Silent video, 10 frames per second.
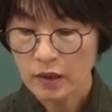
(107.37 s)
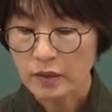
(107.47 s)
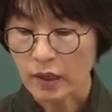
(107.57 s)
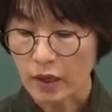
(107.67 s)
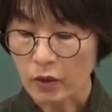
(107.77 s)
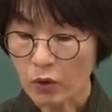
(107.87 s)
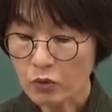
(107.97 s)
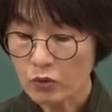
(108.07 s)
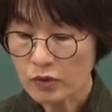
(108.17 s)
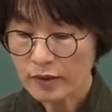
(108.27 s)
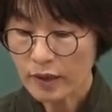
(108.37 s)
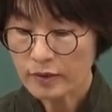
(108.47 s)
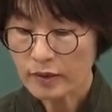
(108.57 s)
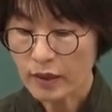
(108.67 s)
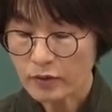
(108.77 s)
자, 연구
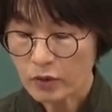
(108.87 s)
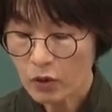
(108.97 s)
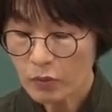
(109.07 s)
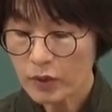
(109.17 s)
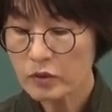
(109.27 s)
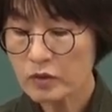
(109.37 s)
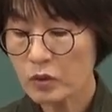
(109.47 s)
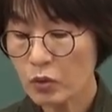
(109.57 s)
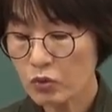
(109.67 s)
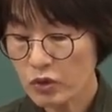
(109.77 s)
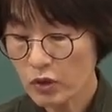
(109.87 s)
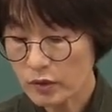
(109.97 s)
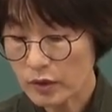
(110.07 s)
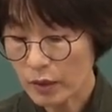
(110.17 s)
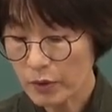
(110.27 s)
대상자가 처음에는
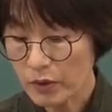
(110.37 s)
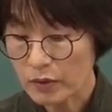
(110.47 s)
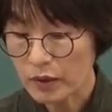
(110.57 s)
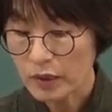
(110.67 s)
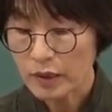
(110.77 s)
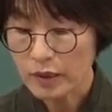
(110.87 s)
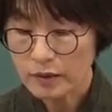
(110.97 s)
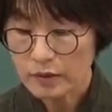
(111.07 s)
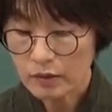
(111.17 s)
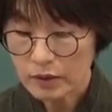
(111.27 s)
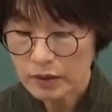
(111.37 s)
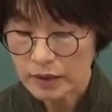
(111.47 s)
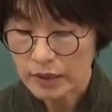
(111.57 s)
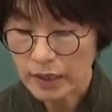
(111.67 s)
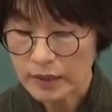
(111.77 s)
치료군이었다면 일정
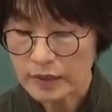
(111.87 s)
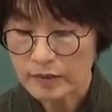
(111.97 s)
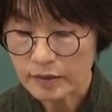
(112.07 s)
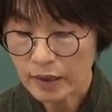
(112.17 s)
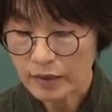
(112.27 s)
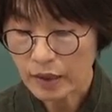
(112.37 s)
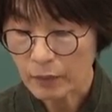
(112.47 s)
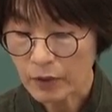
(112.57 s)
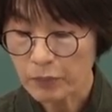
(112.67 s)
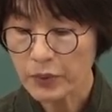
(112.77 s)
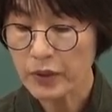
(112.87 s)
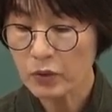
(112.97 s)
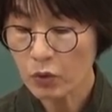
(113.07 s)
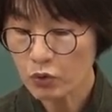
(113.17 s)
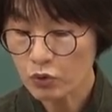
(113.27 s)
기간이 지난 다음에는
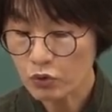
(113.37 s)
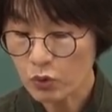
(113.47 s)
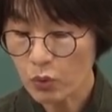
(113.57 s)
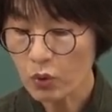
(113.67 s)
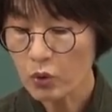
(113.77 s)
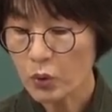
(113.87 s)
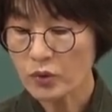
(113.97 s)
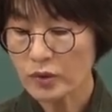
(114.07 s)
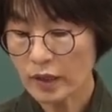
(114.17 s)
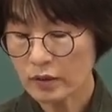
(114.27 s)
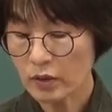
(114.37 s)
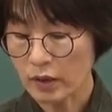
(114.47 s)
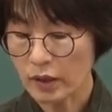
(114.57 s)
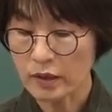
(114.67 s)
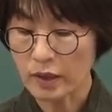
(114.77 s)
비교군으로 교차하는
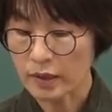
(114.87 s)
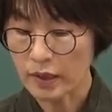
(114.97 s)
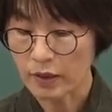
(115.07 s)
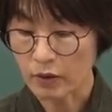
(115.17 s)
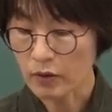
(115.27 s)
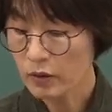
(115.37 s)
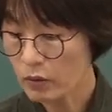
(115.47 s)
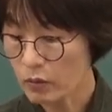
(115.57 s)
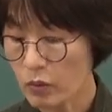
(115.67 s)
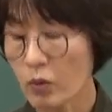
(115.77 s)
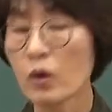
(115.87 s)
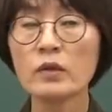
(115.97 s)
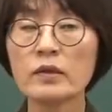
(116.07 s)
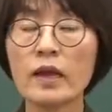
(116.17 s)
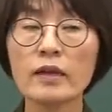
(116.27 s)
설계를 얘기를 해요.
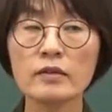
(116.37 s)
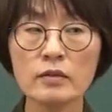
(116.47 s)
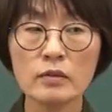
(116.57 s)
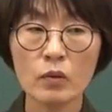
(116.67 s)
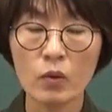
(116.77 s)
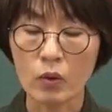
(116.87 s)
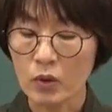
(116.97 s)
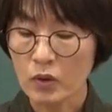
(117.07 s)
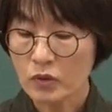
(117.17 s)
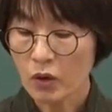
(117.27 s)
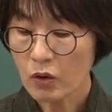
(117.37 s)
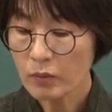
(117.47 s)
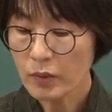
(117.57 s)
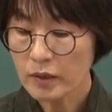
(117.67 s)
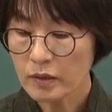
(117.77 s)
결국 내 스스로
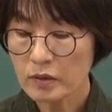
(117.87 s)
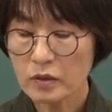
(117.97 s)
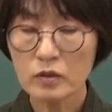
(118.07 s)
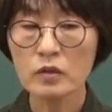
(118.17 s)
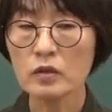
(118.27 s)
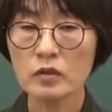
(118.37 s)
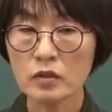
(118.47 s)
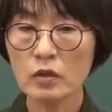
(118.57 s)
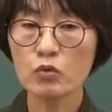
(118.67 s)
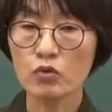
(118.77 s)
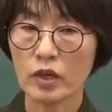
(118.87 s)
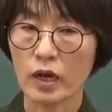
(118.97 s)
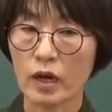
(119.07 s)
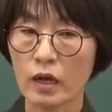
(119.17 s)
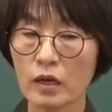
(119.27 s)
처음에는 음,
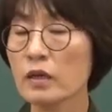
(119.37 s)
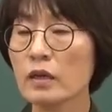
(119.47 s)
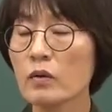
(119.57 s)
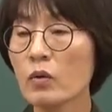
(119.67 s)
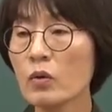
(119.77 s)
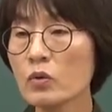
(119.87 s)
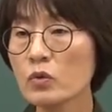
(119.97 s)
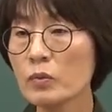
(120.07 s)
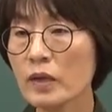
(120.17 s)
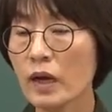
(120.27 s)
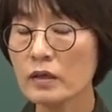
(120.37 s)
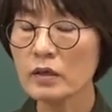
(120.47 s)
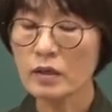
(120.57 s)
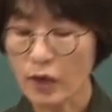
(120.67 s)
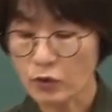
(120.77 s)
실험군이야. 그리고 좀
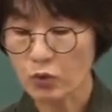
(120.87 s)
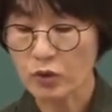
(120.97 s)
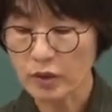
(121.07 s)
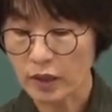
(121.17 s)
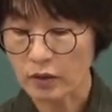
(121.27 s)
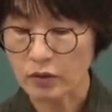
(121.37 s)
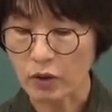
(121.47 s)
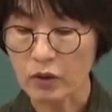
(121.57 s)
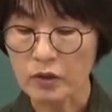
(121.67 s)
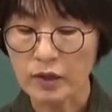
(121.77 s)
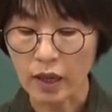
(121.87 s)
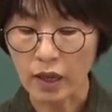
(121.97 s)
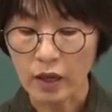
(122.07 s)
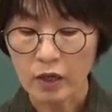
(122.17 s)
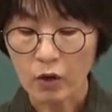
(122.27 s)
이따가는 대조군이 되는 거죠.
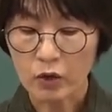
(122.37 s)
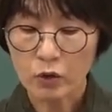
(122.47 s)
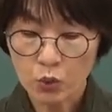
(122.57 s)
근데 여기는